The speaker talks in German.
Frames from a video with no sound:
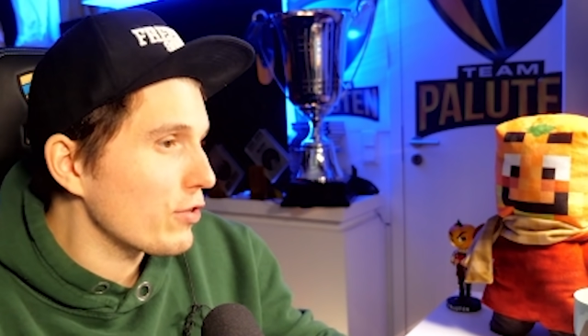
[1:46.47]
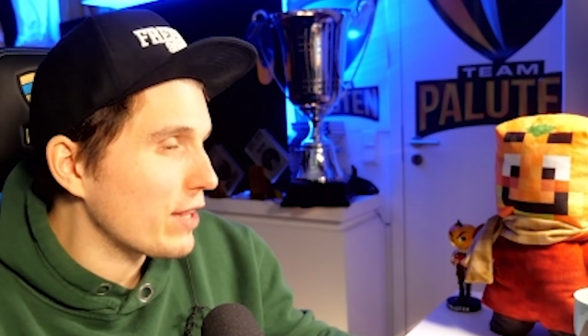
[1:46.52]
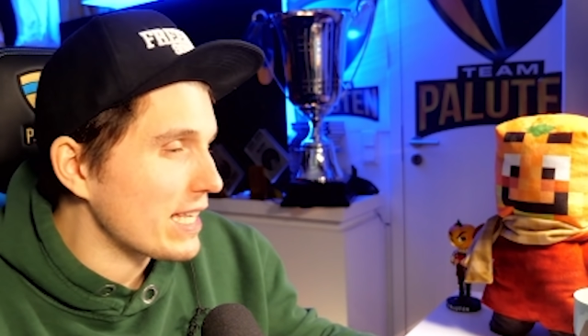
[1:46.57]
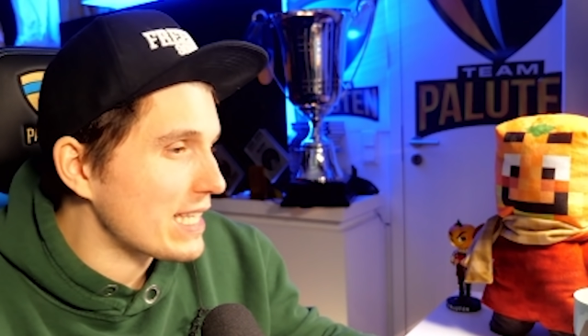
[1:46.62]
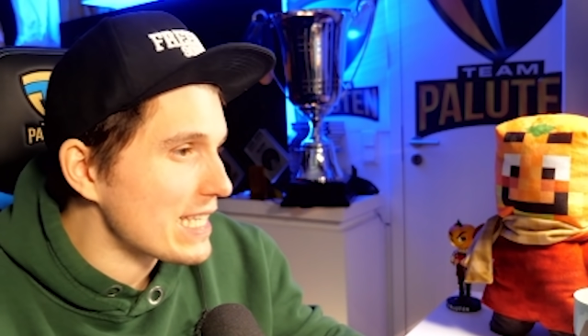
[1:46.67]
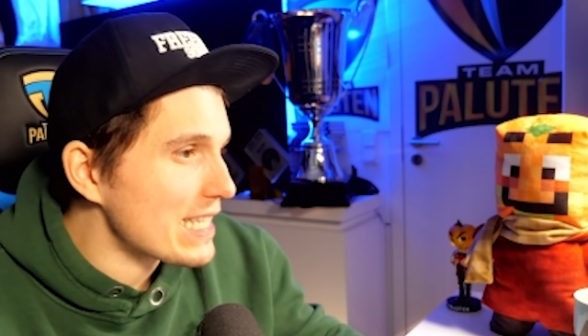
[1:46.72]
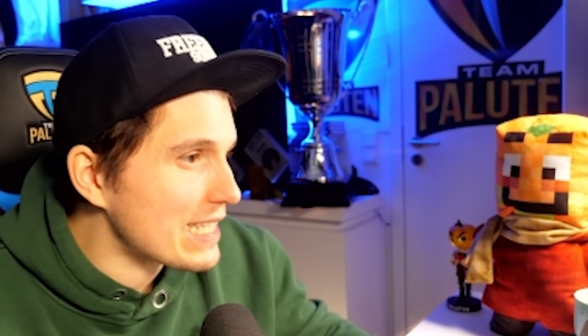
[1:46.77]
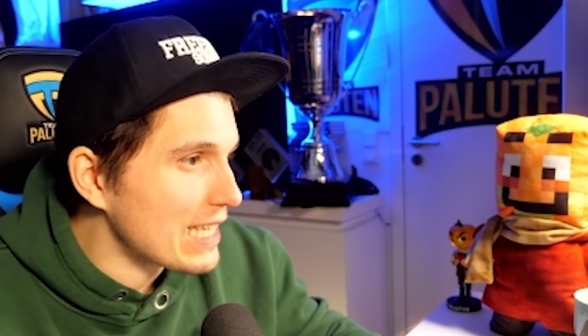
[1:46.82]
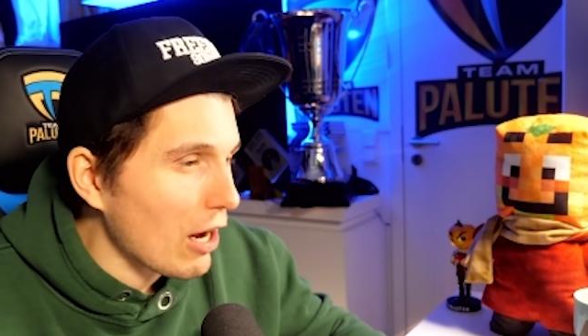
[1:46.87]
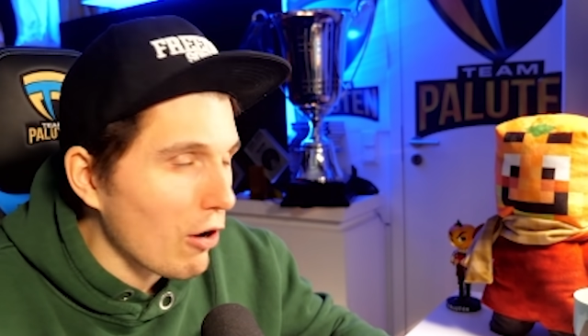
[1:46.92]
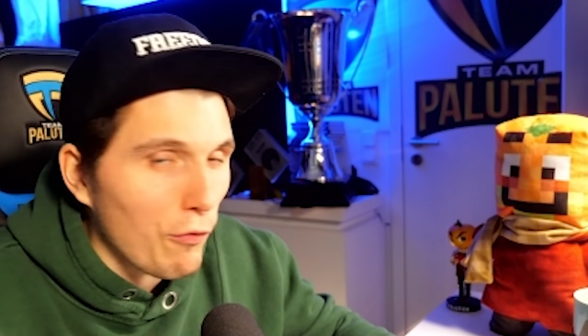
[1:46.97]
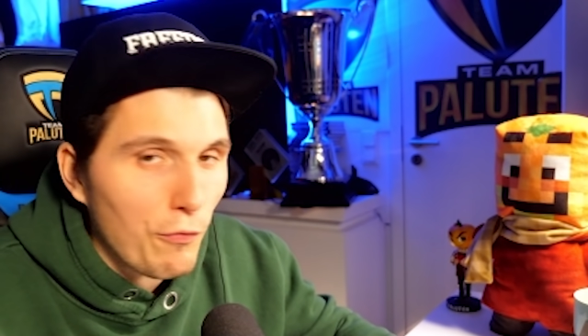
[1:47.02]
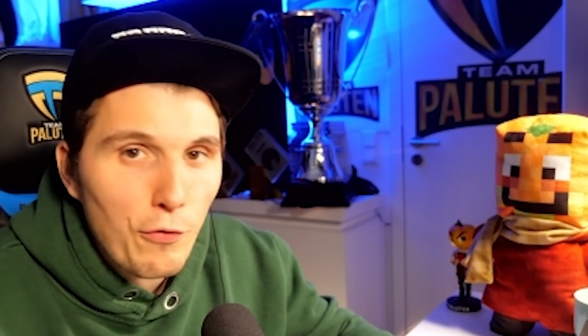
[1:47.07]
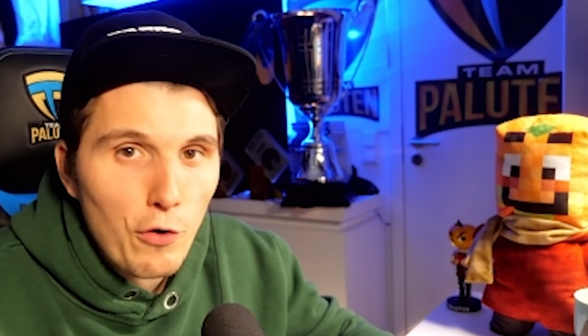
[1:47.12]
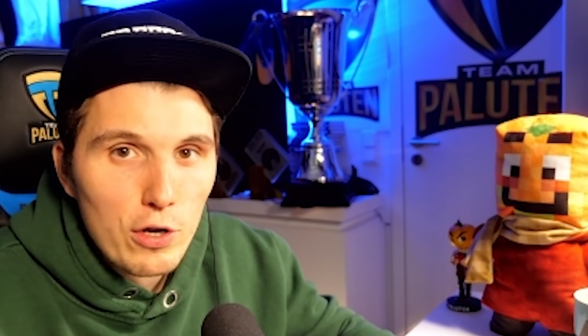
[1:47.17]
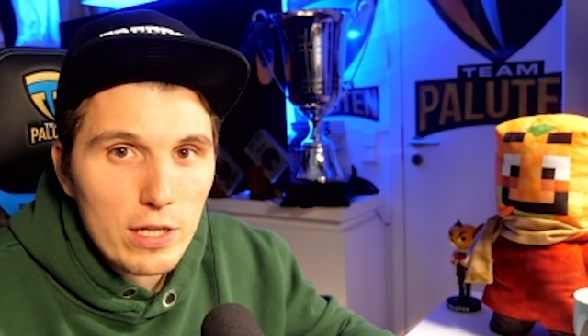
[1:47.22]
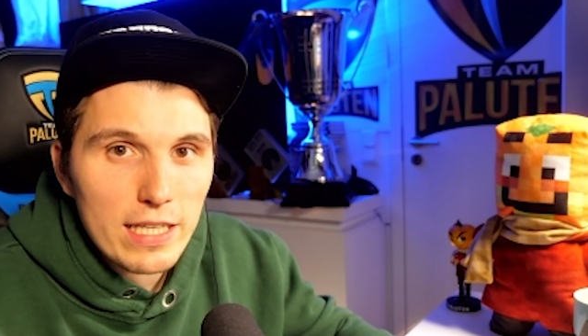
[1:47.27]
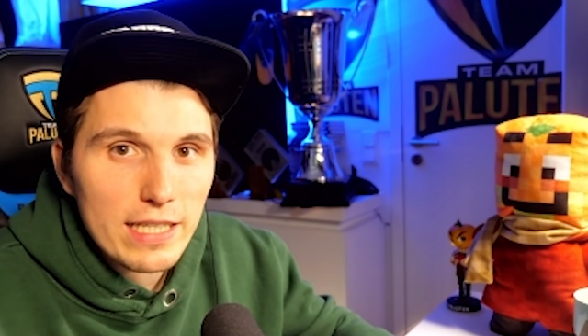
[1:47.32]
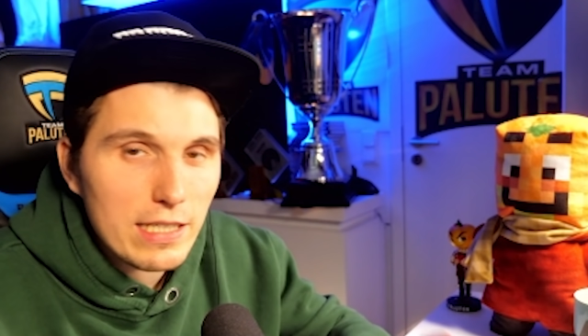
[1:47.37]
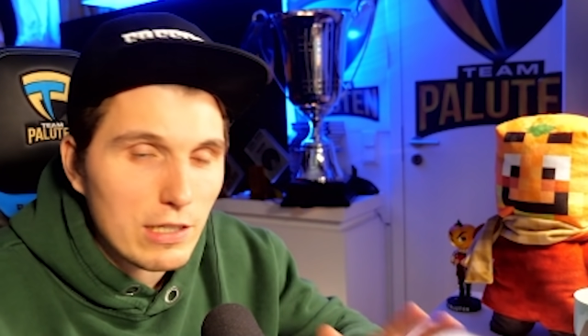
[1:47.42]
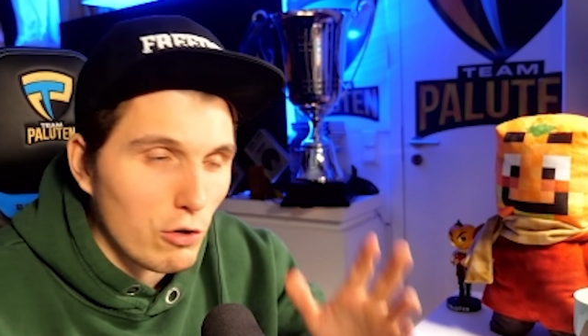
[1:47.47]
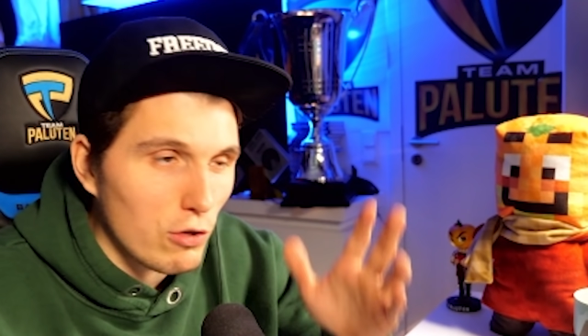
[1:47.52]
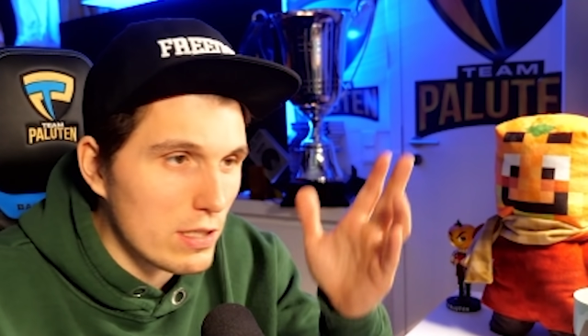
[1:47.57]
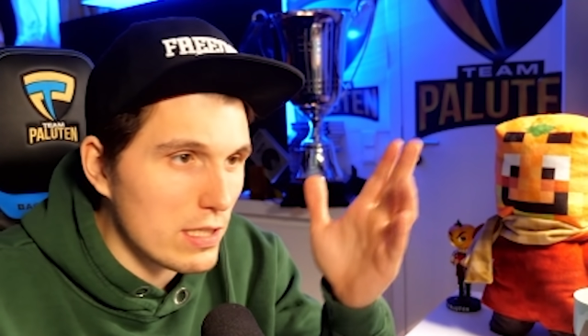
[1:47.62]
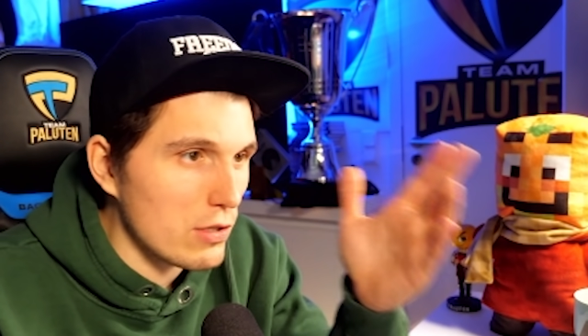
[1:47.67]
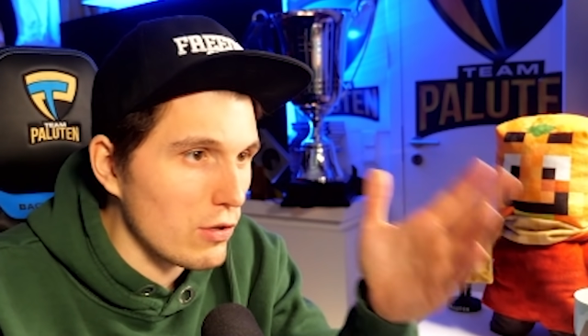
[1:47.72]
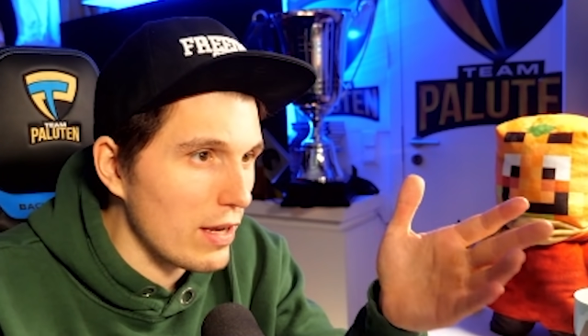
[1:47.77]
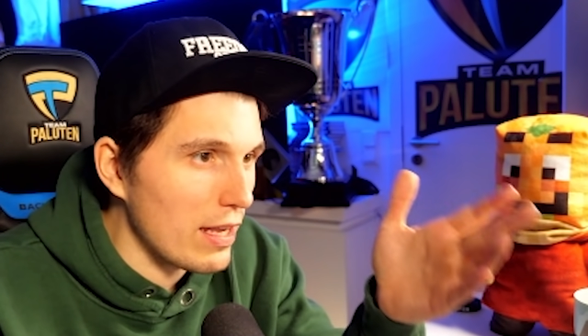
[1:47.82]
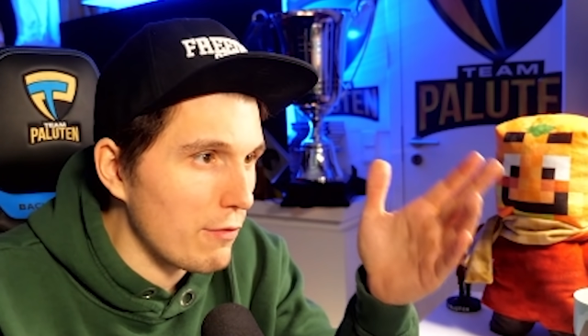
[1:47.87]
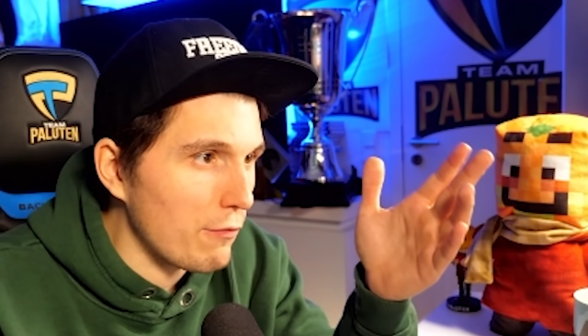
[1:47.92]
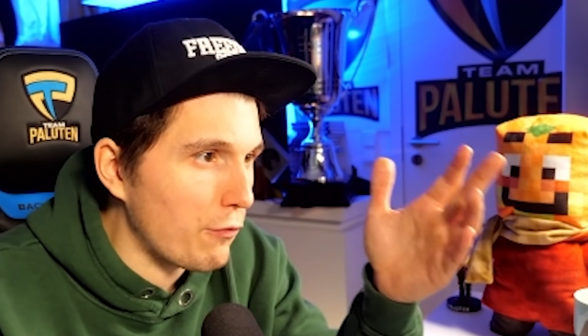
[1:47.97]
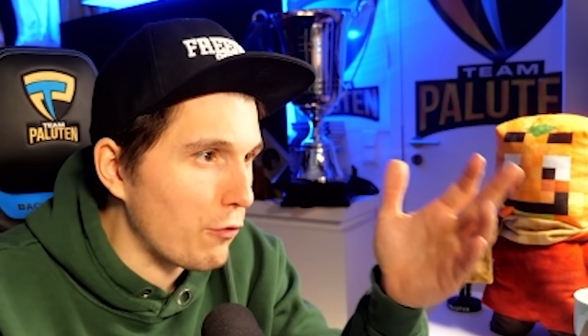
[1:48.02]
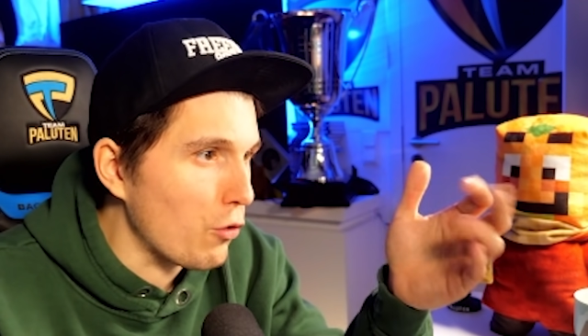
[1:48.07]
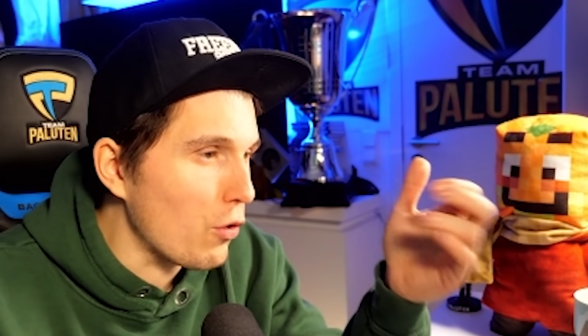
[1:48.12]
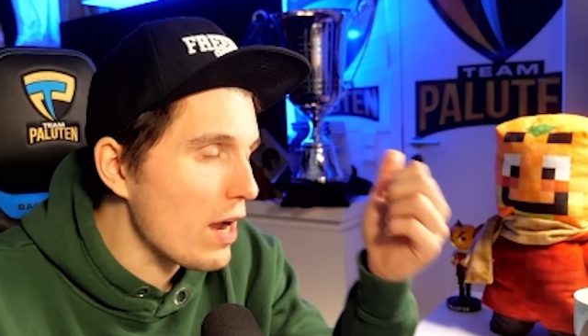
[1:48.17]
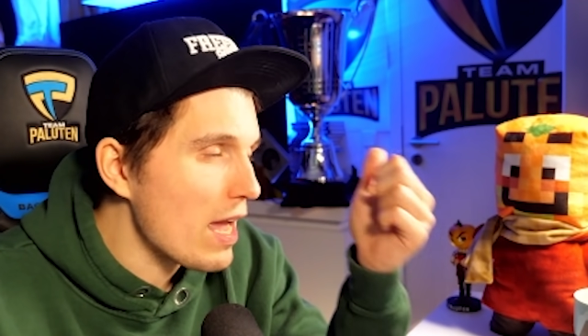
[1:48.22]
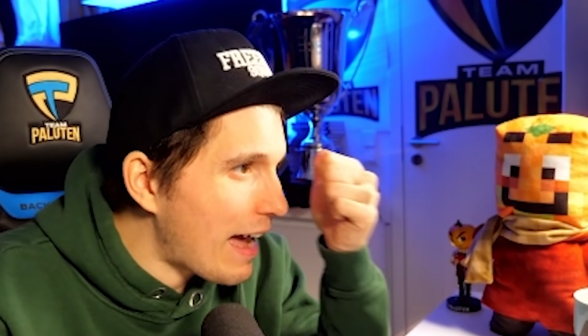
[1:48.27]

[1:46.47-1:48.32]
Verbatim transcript: Und das ist ja auch wirklich, kurz zur Info,